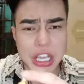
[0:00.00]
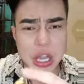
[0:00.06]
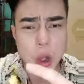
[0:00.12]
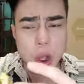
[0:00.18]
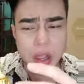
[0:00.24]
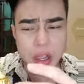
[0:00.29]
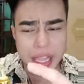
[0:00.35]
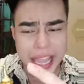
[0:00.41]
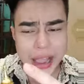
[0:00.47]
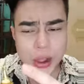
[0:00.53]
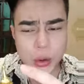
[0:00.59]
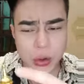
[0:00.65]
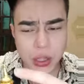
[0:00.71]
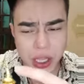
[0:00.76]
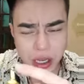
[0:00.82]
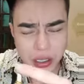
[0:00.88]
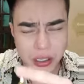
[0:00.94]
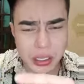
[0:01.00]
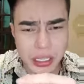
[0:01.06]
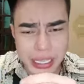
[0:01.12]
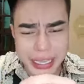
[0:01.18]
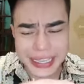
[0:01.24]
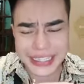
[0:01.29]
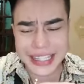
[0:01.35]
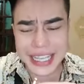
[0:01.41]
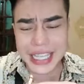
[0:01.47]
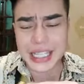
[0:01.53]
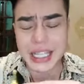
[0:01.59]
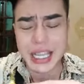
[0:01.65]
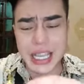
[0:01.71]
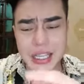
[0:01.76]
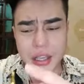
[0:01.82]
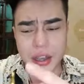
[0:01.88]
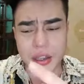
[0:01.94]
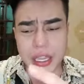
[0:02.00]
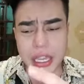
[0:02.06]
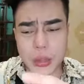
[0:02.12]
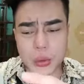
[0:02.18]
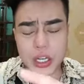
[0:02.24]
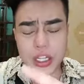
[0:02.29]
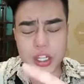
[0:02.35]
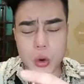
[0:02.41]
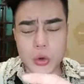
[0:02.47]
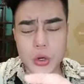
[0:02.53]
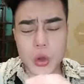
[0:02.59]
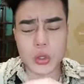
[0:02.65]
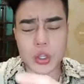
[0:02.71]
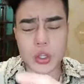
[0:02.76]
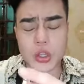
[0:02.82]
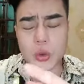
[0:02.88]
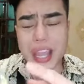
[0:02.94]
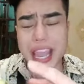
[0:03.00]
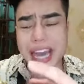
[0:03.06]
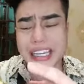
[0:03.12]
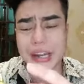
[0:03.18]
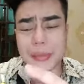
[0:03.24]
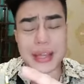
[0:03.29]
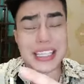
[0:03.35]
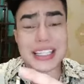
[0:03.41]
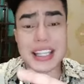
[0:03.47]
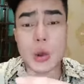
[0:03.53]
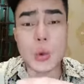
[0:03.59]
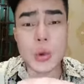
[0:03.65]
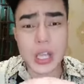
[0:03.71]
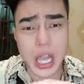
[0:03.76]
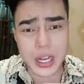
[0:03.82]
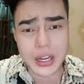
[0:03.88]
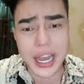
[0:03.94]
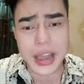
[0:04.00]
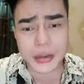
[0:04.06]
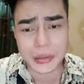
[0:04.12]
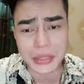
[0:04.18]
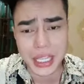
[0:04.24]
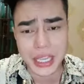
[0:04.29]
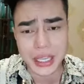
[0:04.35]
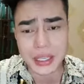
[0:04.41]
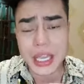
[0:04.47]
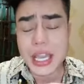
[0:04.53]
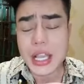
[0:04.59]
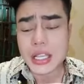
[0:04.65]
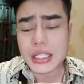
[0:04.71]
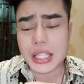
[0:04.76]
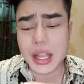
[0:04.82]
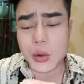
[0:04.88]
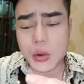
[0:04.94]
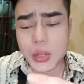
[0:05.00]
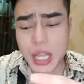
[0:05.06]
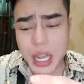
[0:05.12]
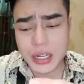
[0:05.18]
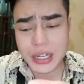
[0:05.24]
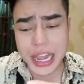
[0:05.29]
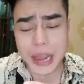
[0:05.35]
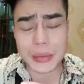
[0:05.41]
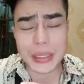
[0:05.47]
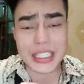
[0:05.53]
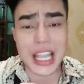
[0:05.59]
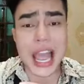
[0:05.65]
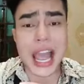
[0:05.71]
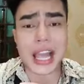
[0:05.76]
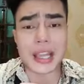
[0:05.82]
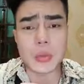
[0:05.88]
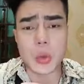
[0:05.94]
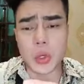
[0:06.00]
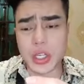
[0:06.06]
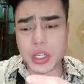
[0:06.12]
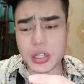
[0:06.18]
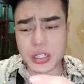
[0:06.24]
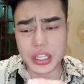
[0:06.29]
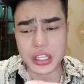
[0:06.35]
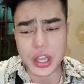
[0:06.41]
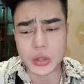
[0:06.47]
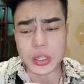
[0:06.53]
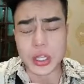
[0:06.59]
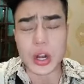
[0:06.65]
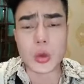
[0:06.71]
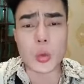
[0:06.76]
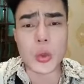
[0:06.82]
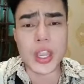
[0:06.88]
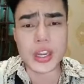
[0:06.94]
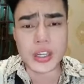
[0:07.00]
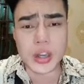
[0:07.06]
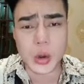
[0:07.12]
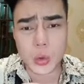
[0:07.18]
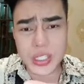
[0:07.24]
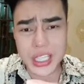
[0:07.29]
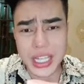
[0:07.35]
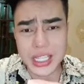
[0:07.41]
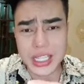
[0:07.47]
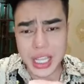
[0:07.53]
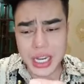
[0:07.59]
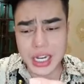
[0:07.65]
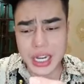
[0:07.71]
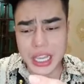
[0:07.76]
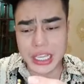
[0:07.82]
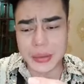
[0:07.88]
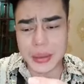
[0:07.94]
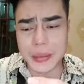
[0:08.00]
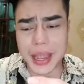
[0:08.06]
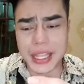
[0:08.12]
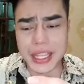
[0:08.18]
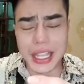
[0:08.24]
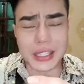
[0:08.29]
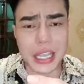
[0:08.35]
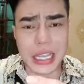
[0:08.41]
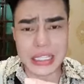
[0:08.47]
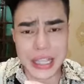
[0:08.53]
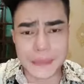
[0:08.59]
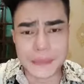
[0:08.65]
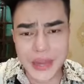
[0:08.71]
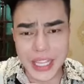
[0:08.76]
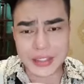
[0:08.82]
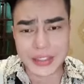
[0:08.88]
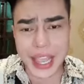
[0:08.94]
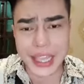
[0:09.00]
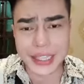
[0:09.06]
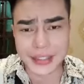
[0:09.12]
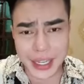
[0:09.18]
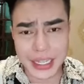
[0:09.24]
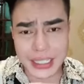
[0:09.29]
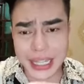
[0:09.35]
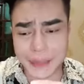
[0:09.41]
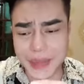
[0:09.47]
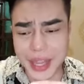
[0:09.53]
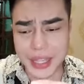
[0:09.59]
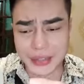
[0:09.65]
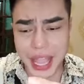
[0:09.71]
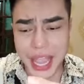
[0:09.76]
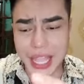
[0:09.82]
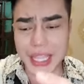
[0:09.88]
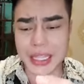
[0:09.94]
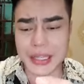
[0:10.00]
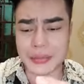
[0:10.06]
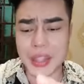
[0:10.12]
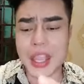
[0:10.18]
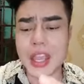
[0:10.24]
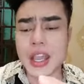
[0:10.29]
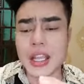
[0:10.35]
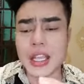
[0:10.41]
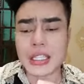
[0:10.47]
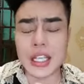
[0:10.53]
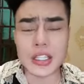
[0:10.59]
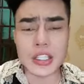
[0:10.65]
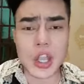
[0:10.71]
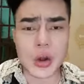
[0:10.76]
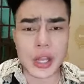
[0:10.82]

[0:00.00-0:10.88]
ngọt ngào cực kỳ sexy cực kỳ quyến rũ luôn cho dù cái anh nào mà xấu cỡ nào nó thiệt xấu cỡ nào mà xà cái mùi hương này vô tao nói quyến rũ sexy liền mấy má nha thị tẩm liền tay thị tẩm liền tay sức vô là